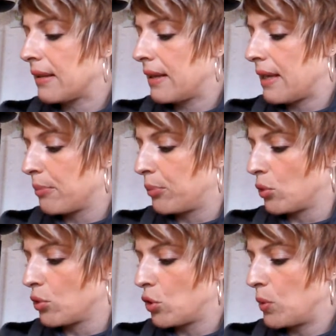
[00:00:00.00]
En
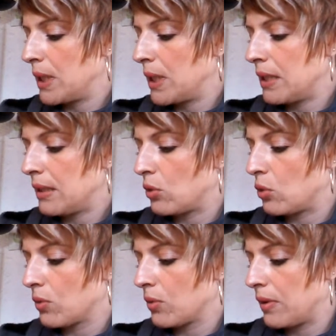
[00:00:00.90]
quatrième
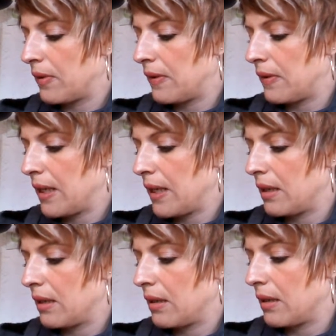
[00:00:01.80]
produit,
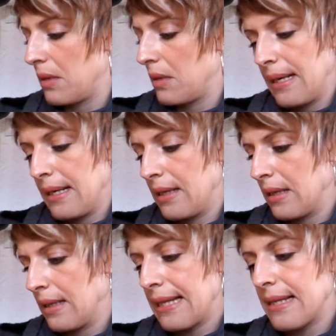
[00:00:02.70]
donc c'est
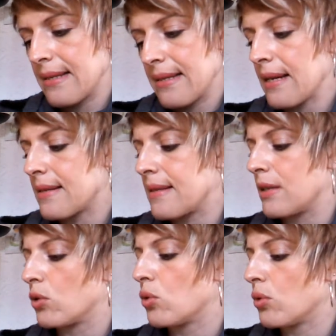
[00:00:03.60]
les
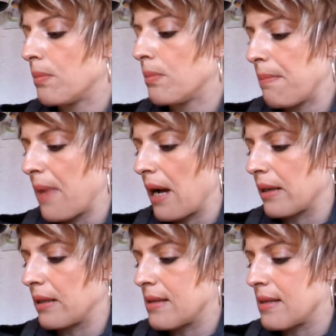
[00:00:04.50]
4 et 5, c'est
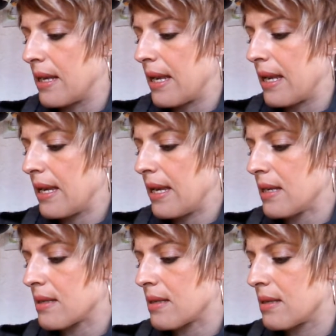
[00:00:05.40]
deux mêmes marques.
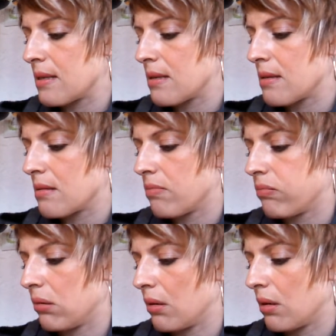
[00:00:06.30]
C'est
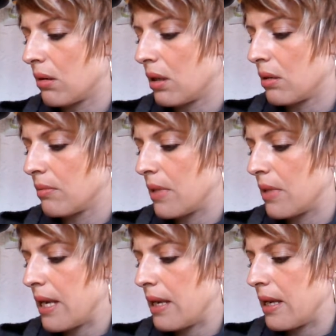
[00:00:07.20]
S. Oh
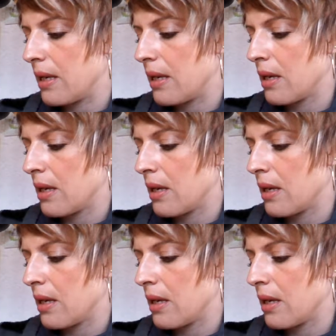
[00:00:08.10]
là là.